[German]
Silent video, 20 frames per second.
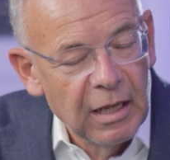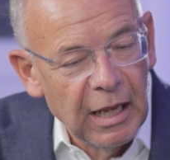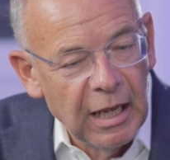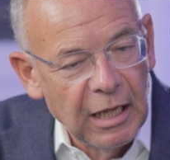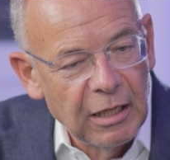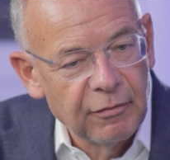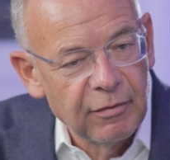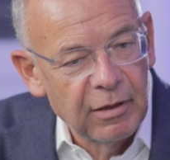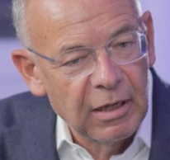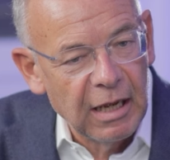
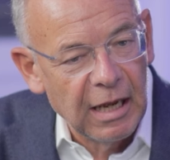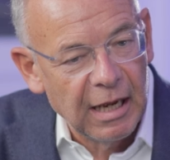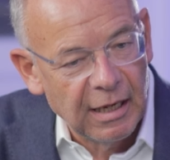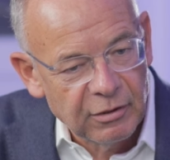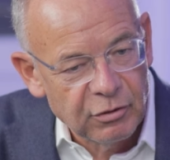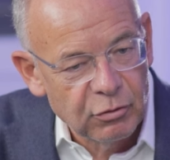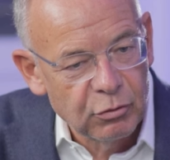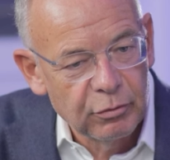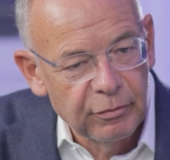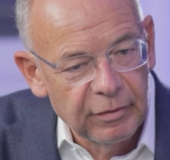entweder
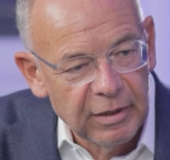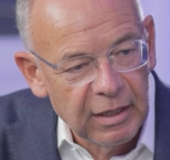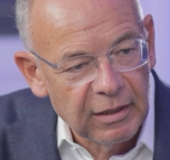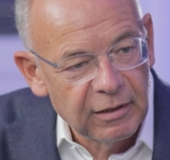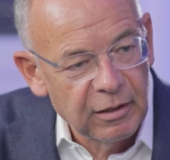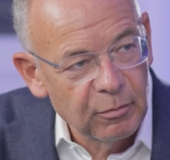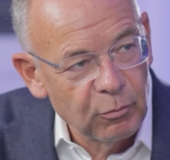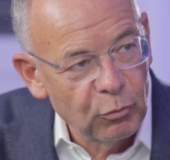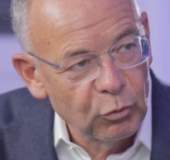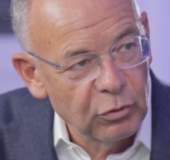hast du
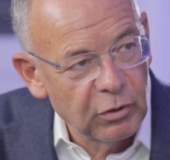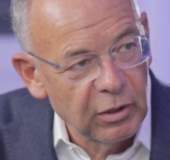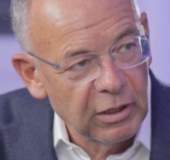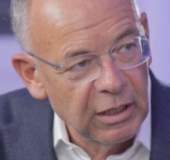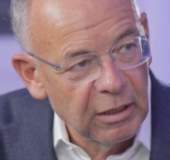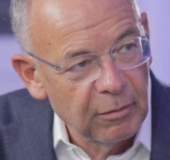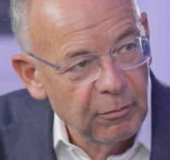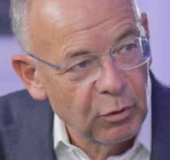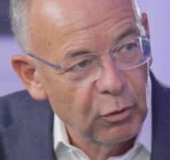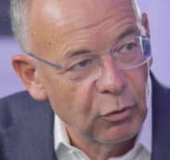Werte im
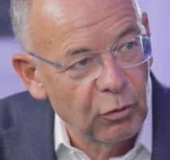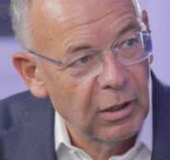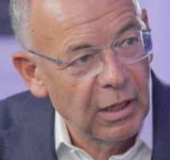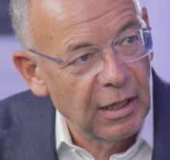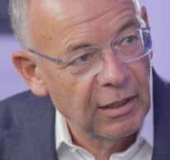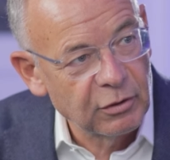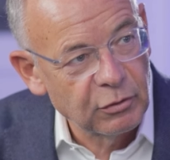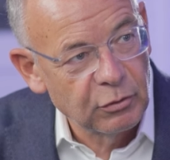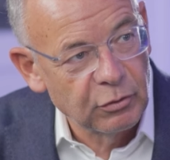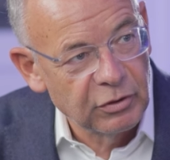Unternehmen oder
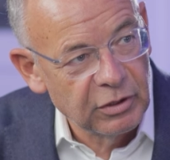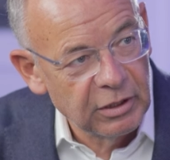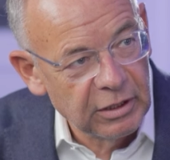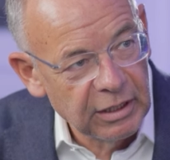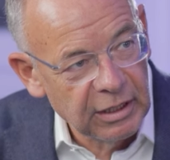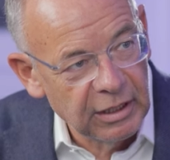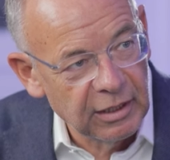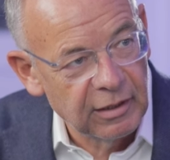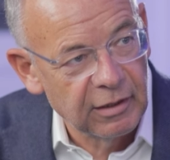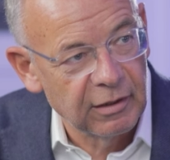hast du sie
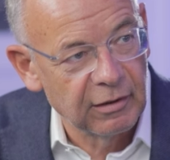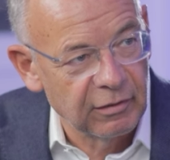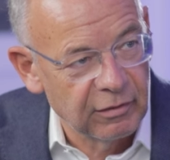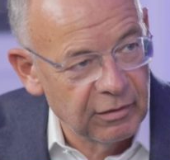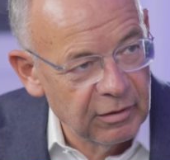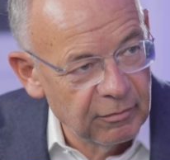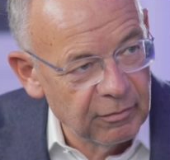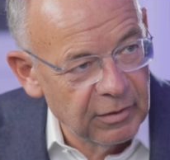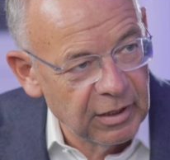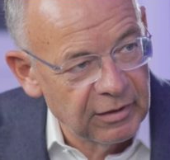nicht. Das
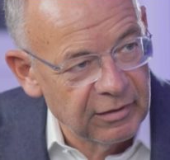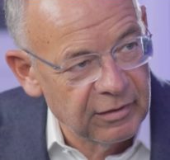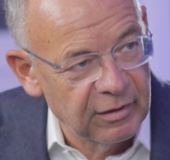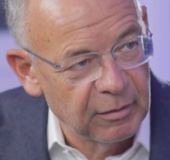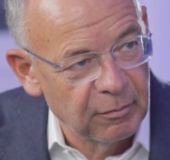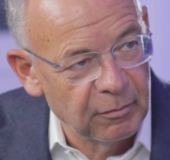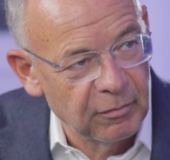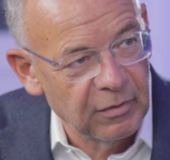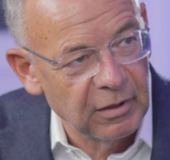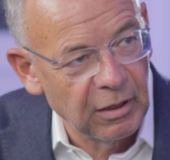sind wir jetzt
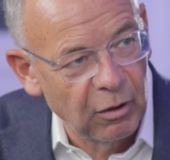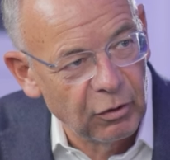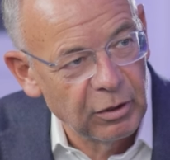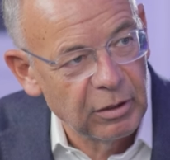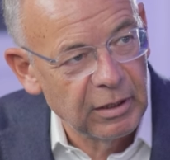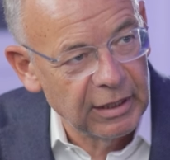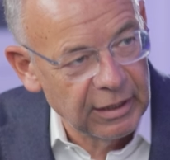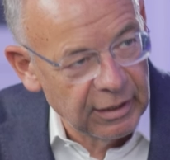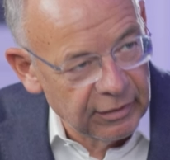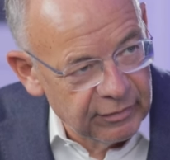im, auch
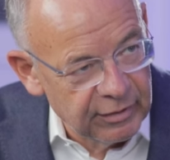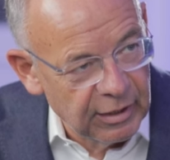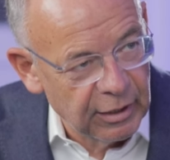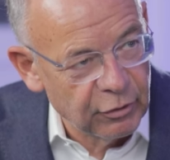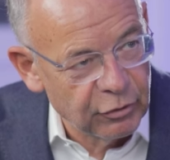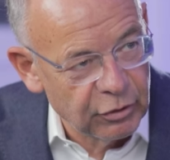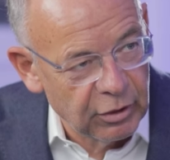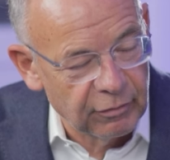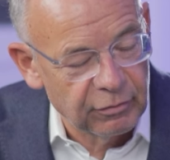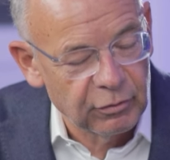in der
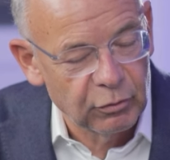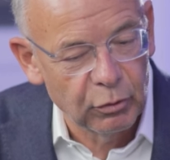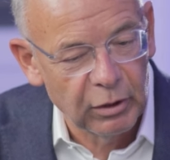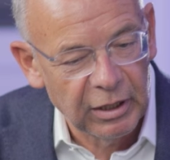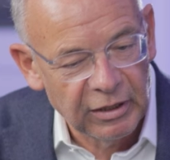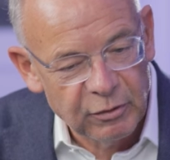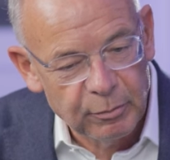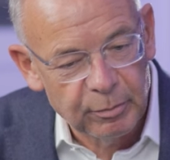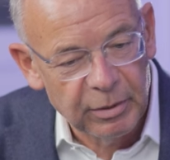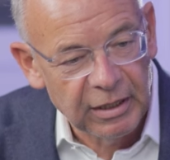Gesellschaft. Du
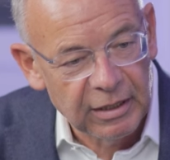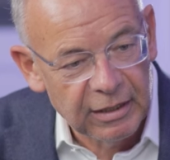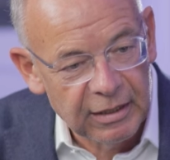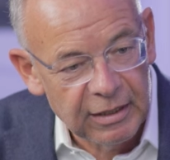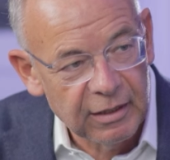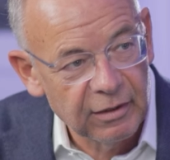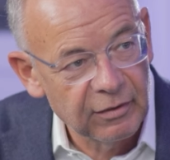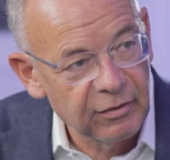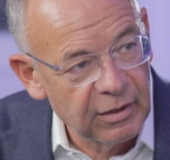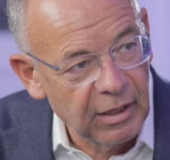
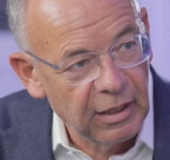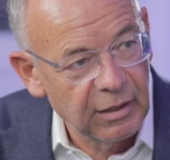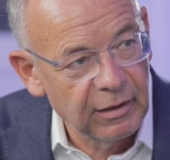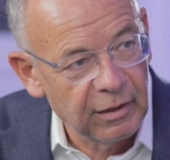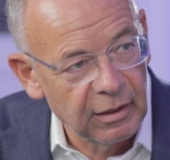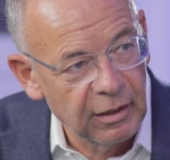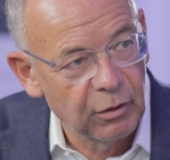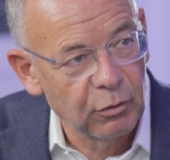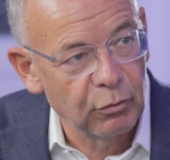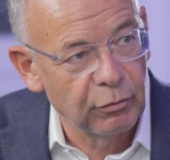respektierst
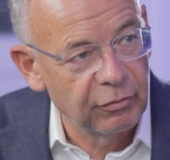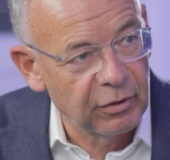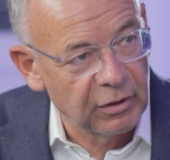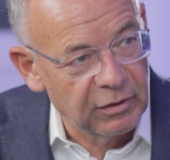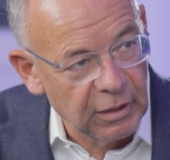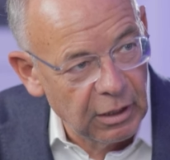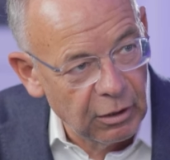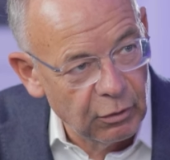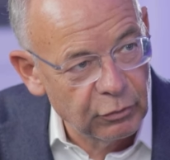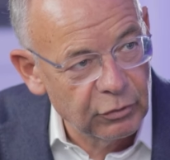andere, du
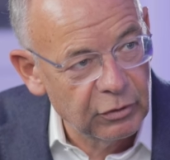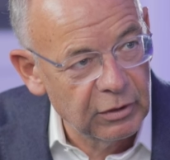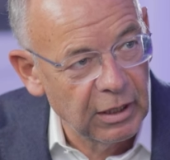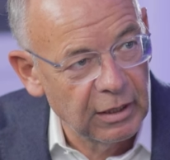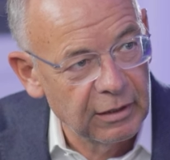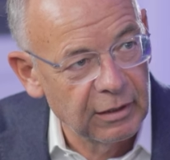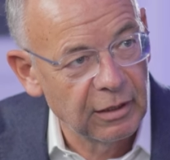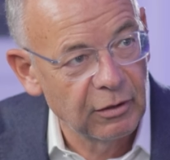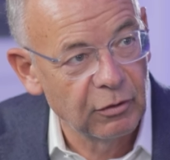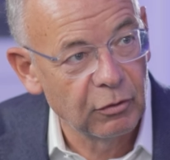vertraust
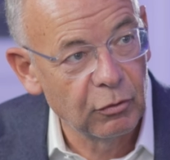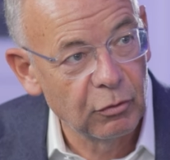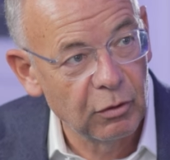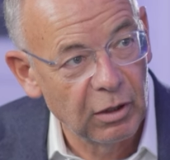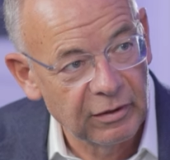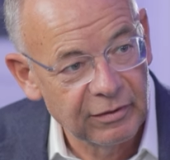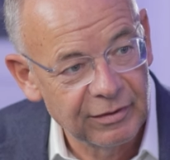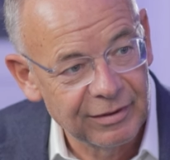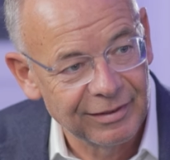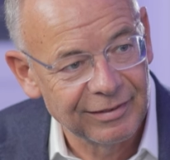anderen, du
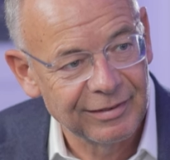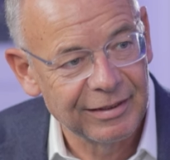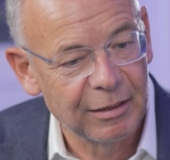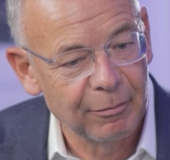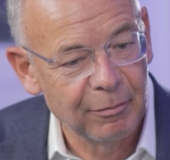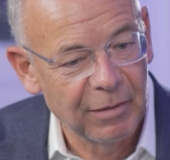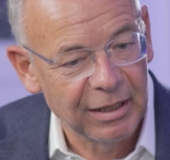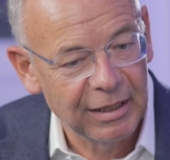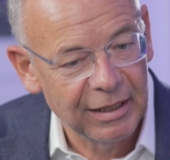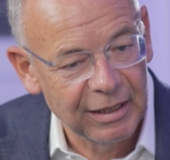hast das
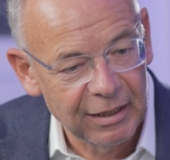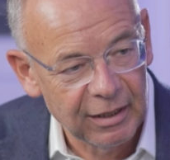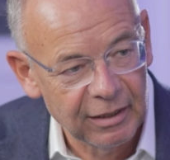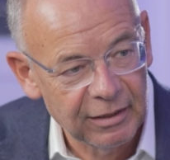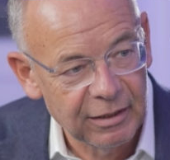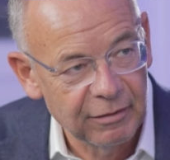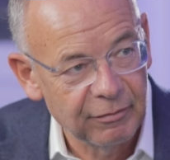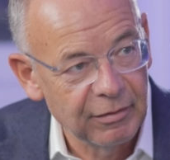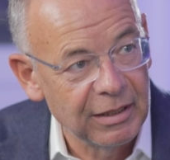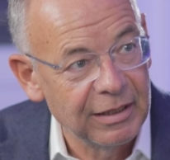Thema
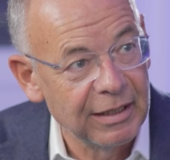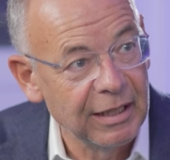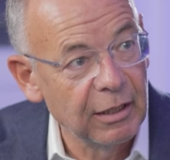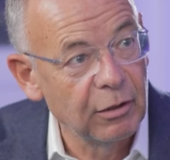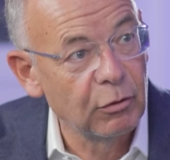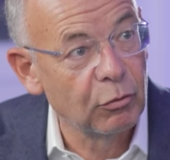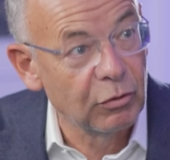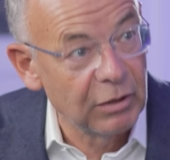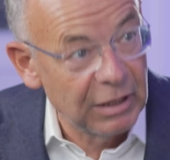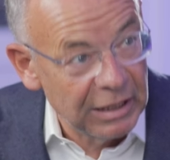
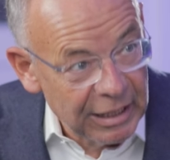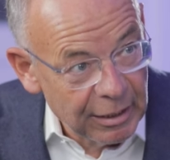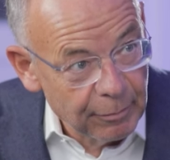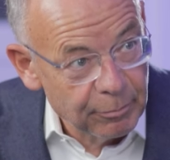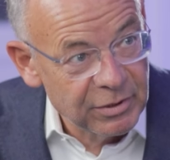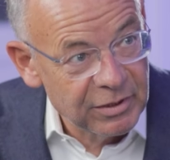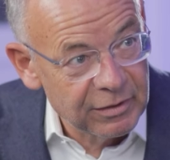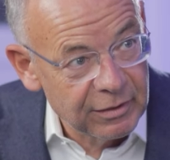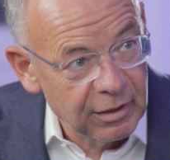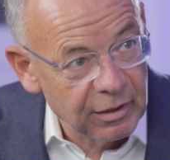Kreativität und
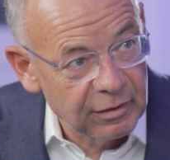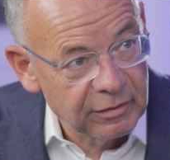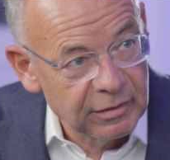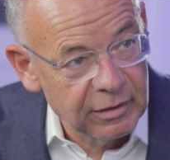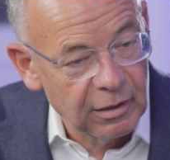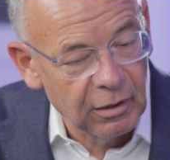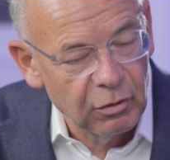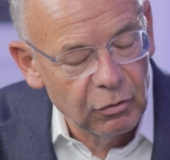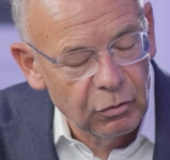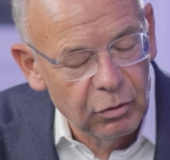lebst das
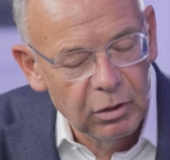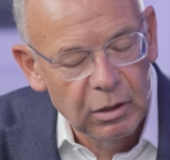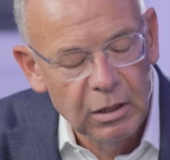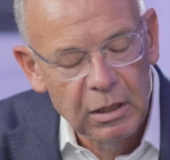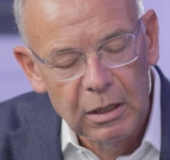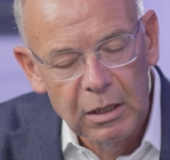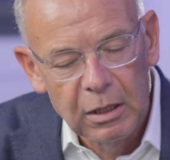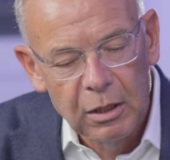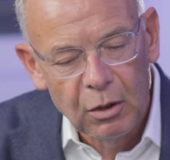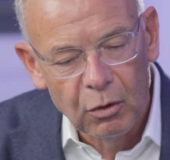auch
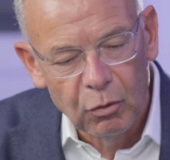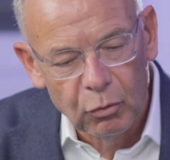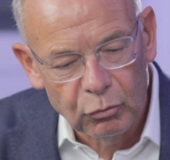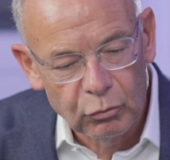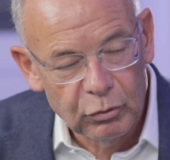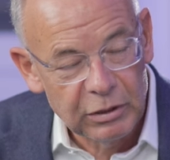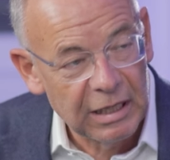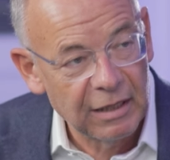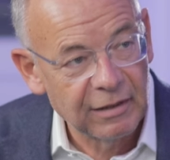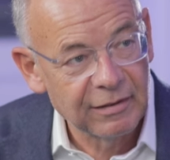
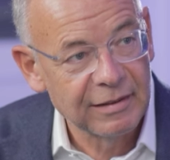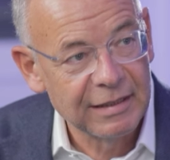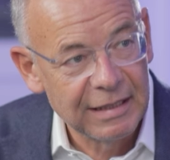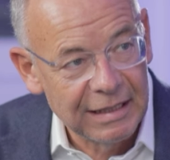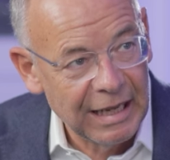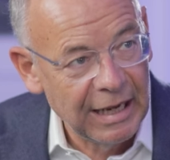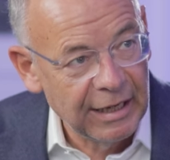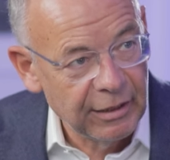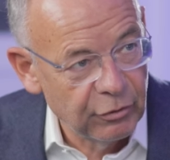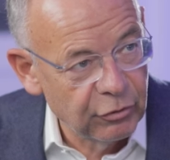und die hast die
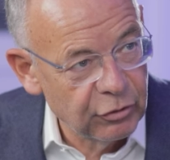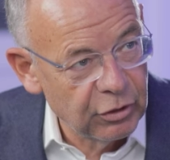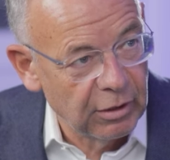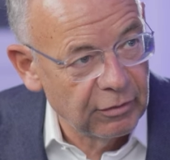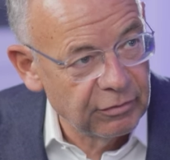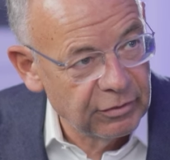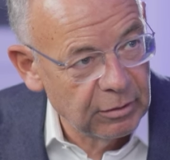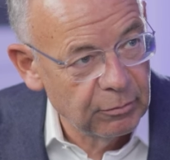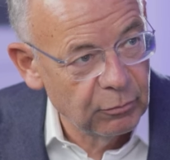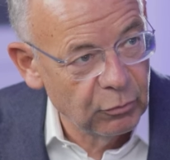
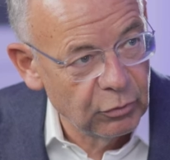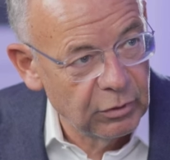Leidenschaft im